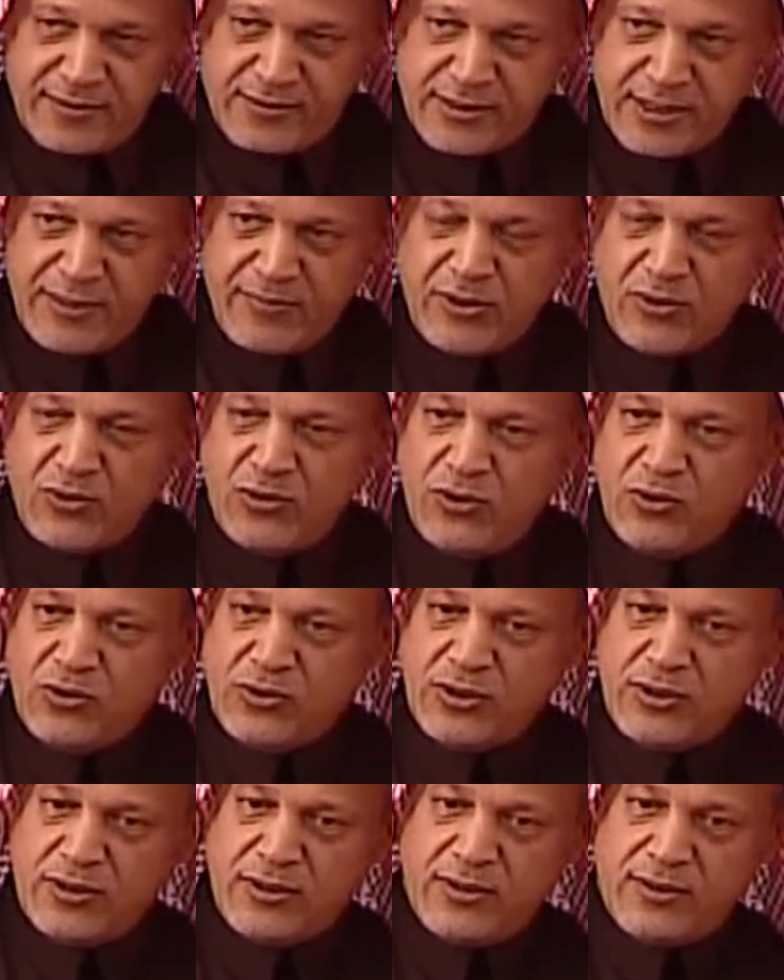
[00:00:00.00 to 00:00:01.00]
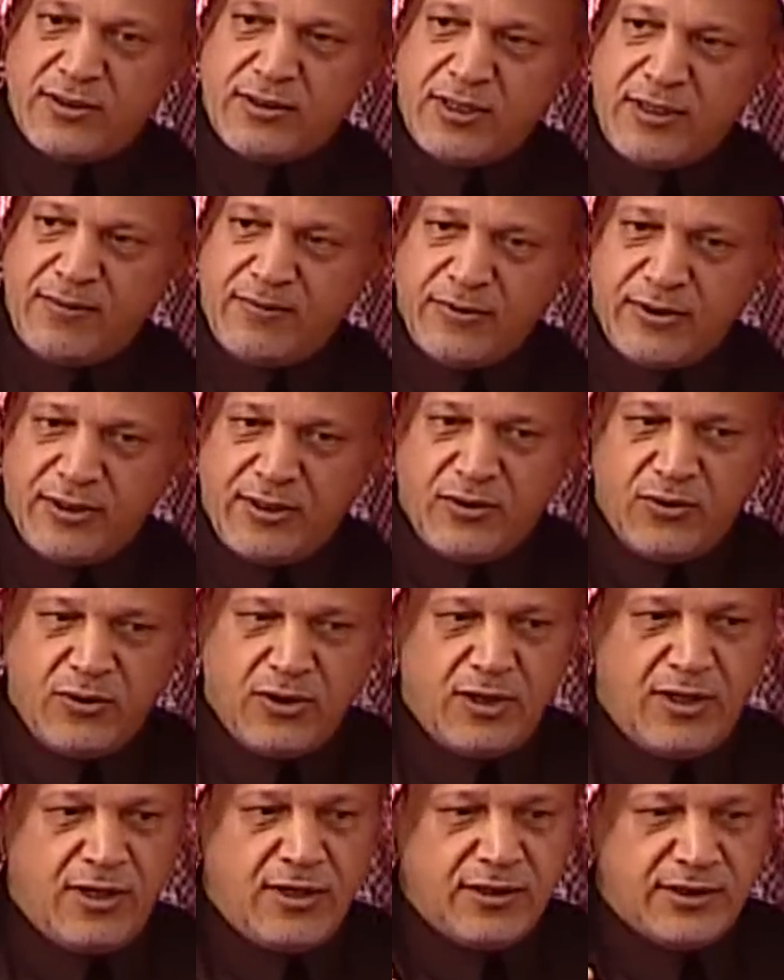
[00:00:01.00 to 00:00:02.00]
سبق انه تم
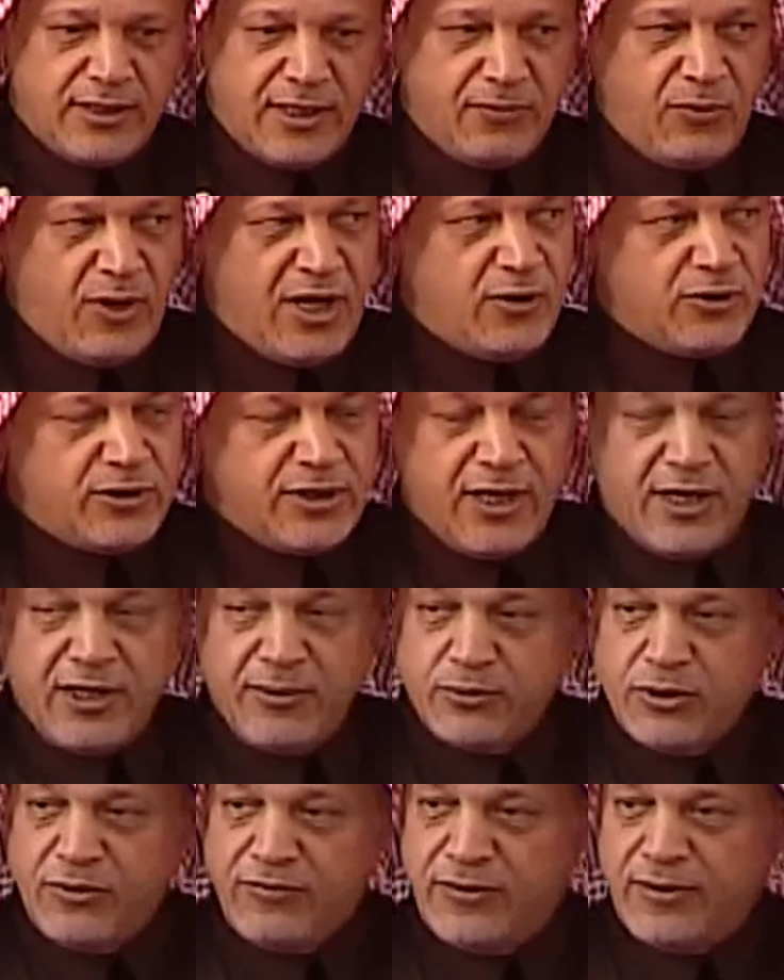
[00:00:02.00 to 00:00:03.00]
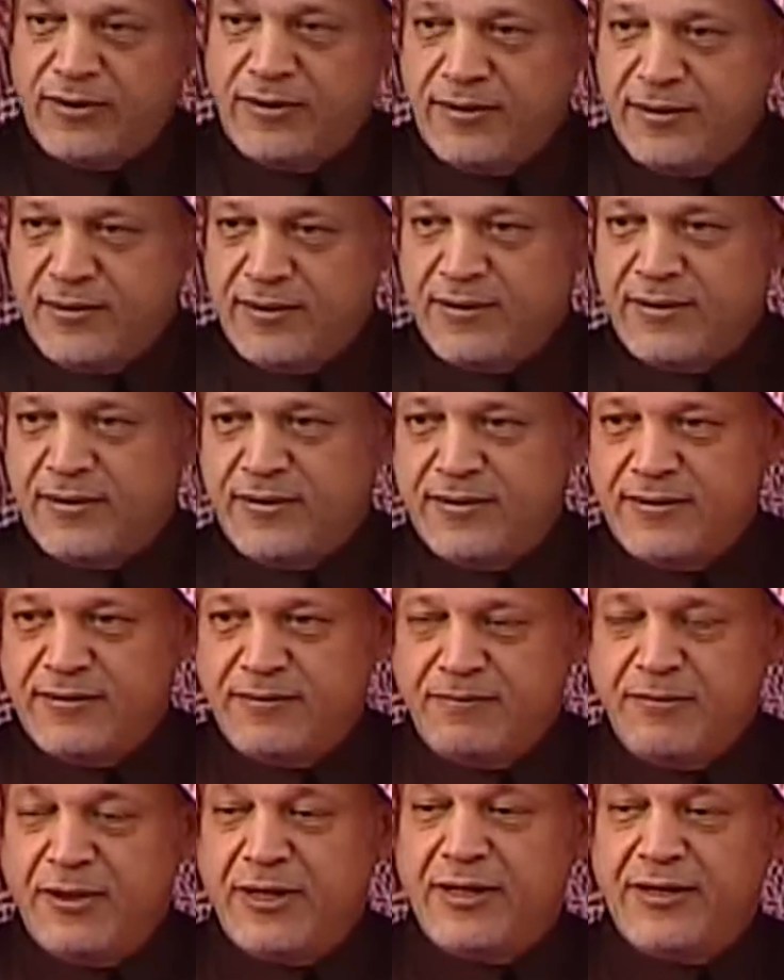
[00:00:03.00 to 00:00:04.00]
محاوله تهريب طفل
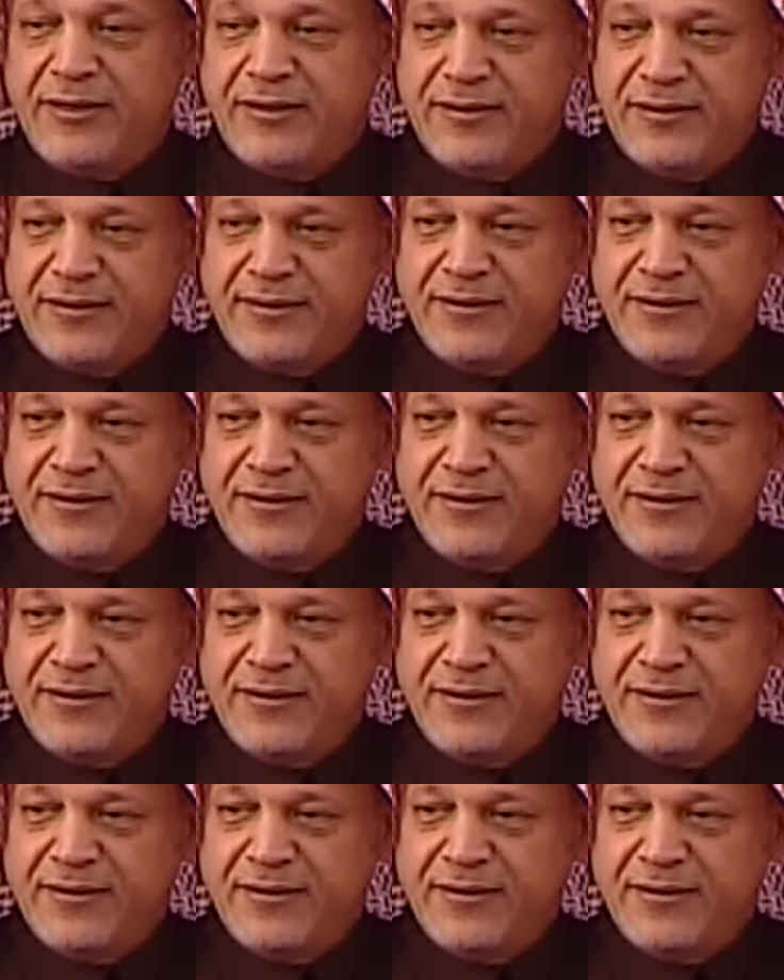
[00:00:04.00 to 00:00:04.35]
بريء